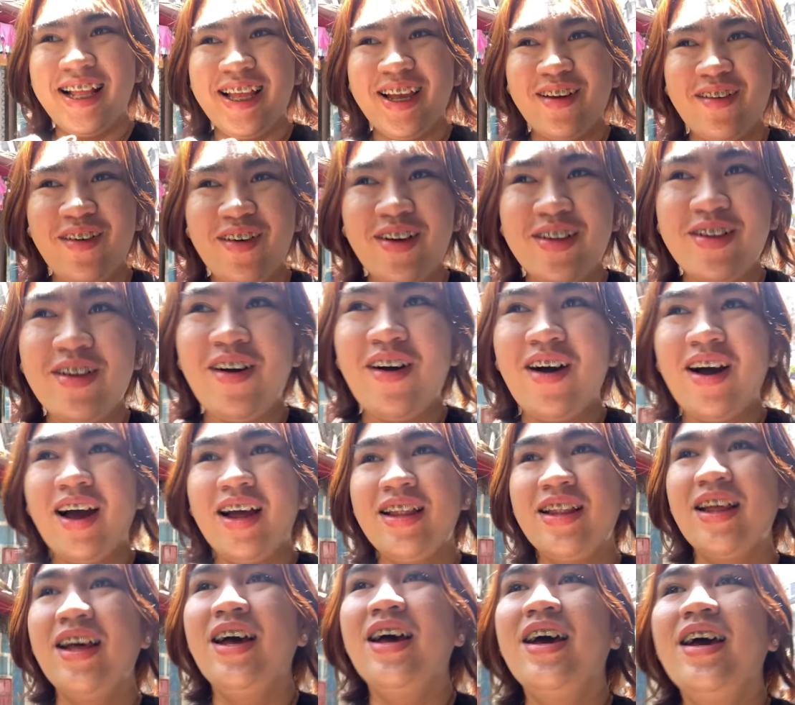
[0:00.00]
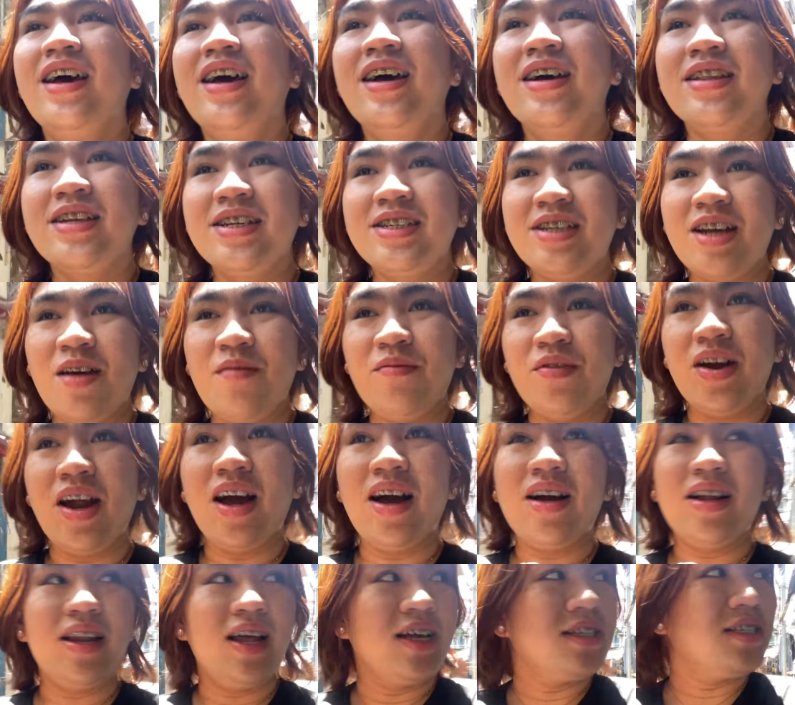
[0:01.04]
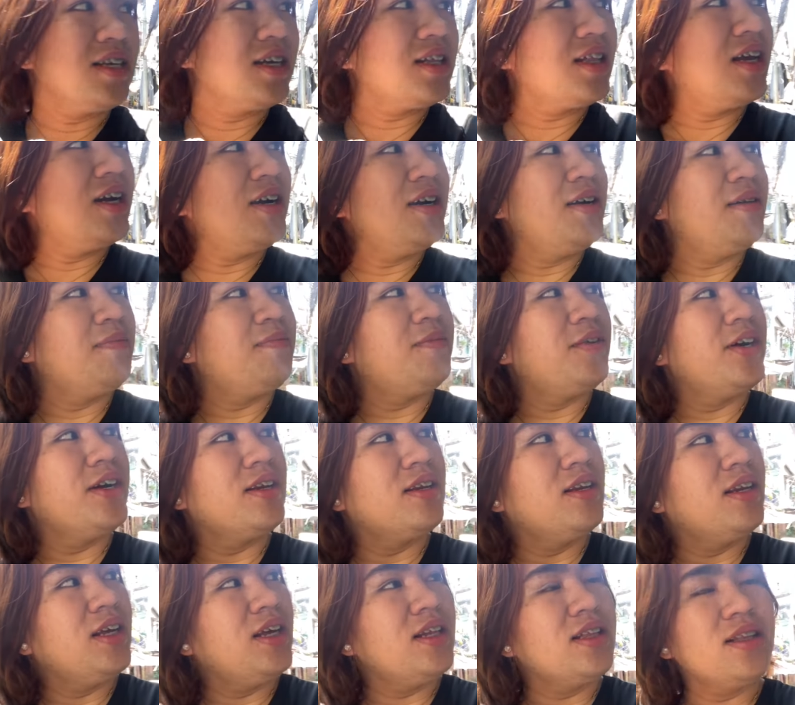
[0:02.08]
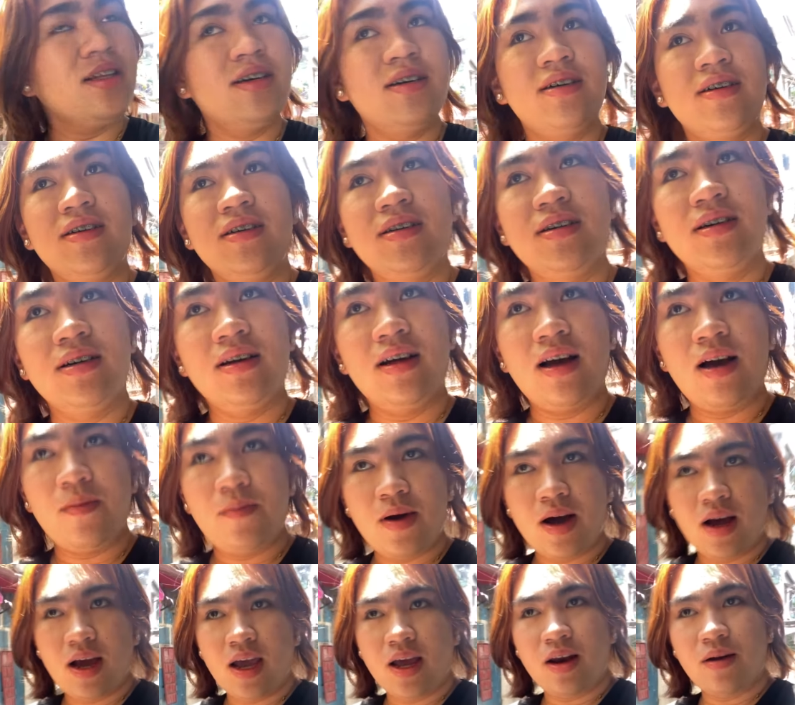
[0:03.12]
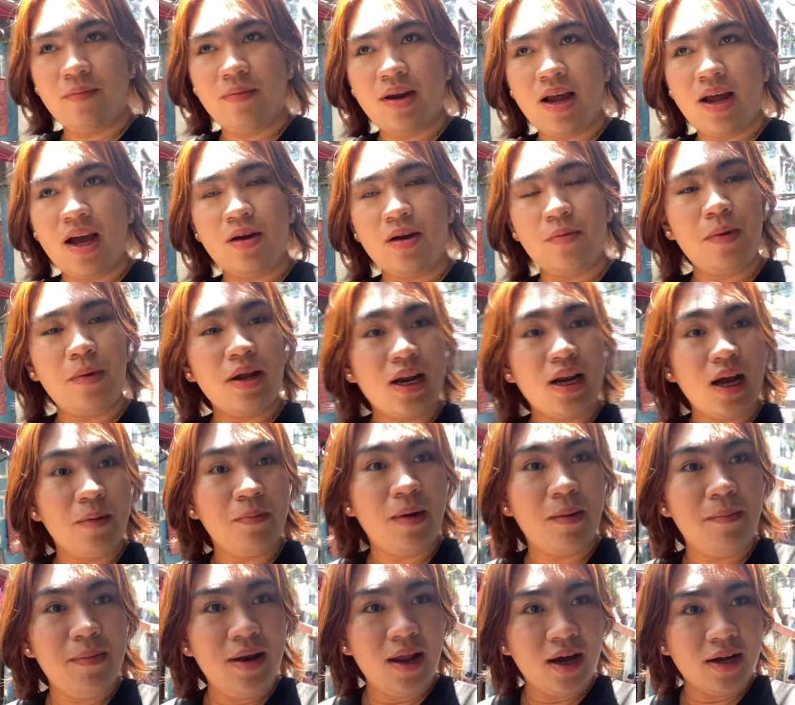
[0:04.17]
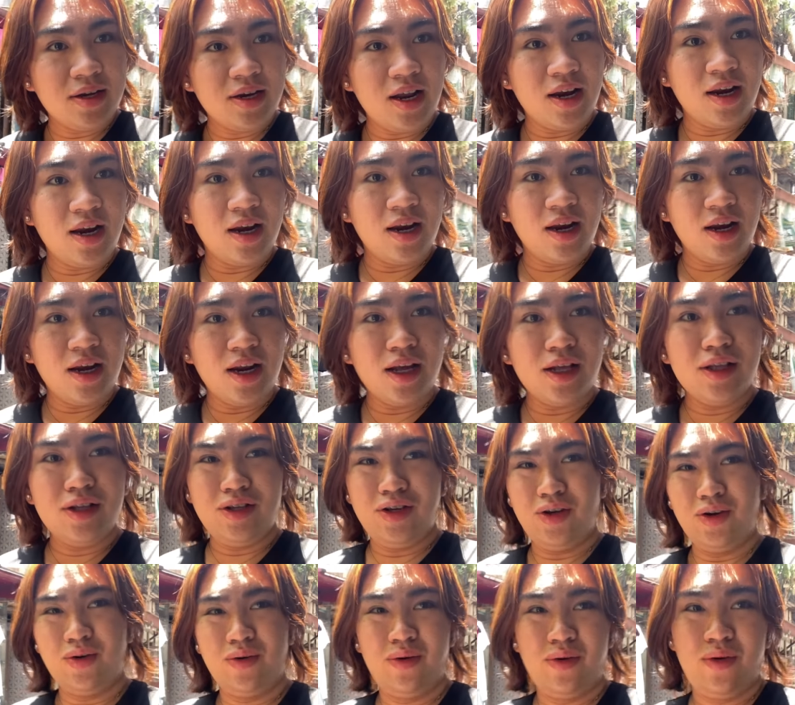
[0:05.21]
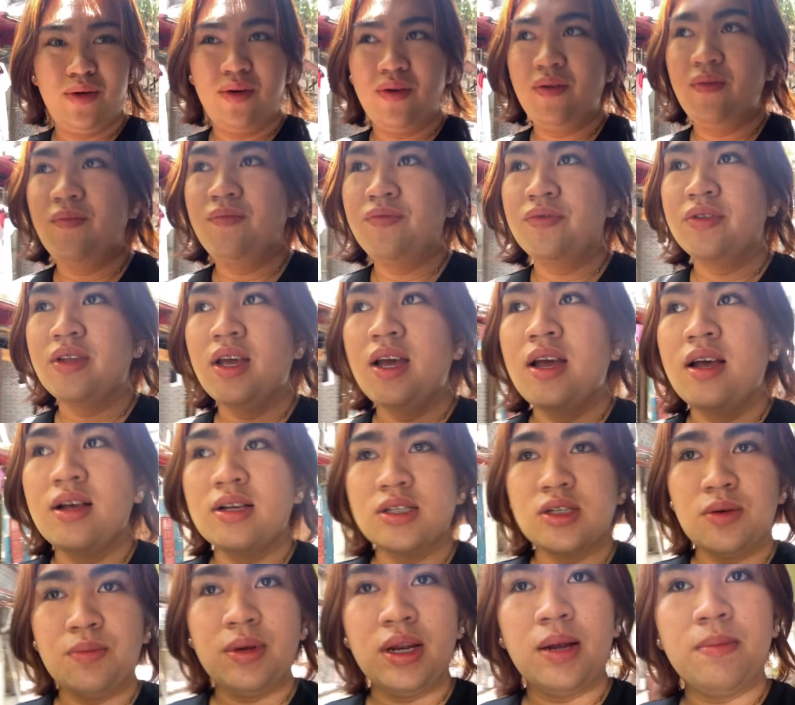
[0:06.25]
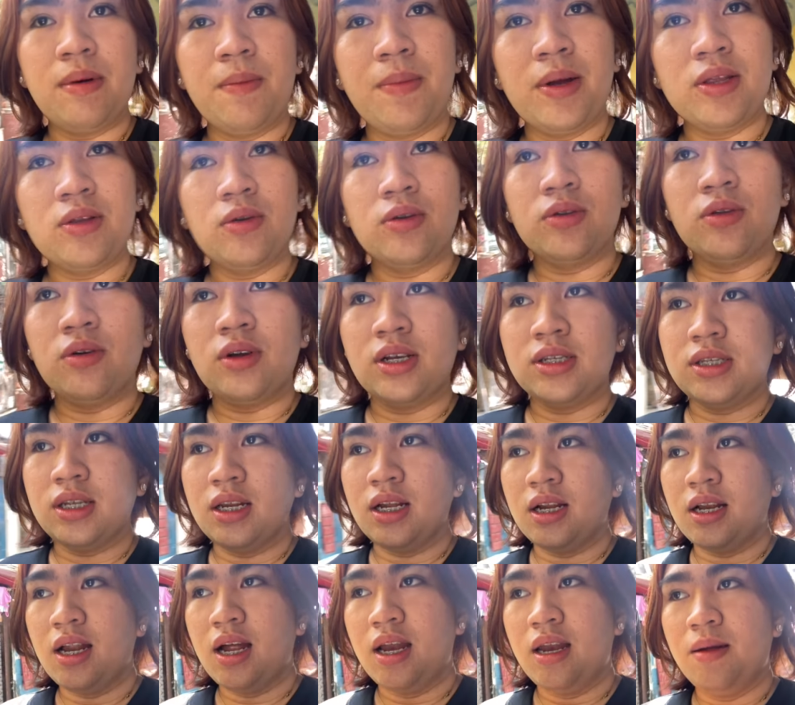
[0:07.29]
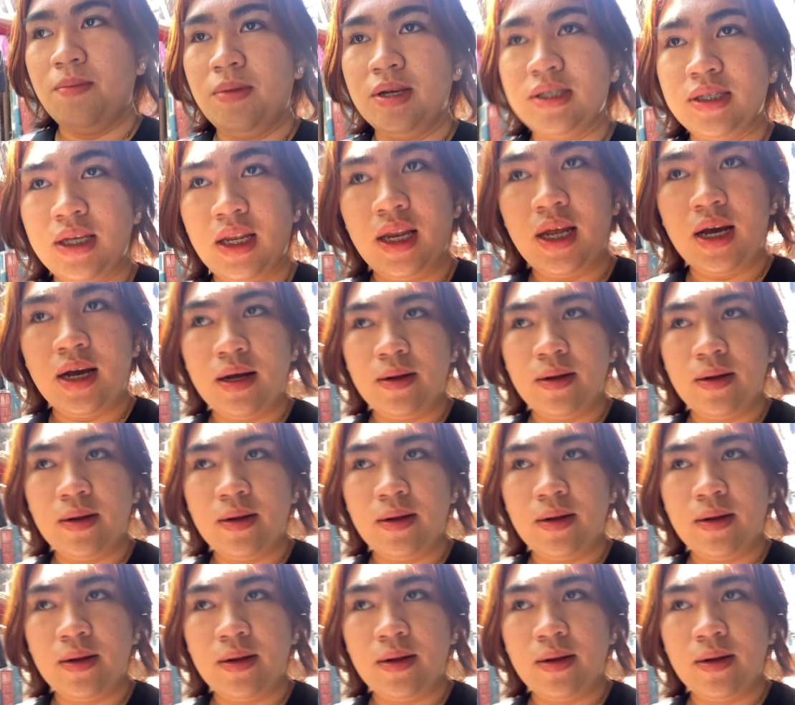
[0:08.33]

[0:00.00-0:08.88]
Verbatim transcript: Hindi ko kotongan. So, syempre, ang classic na airport dito, ang mga aeroplano, pag nagbablog, naririnig nyo. So, may nagpapatugtog kasi naglalabas sila.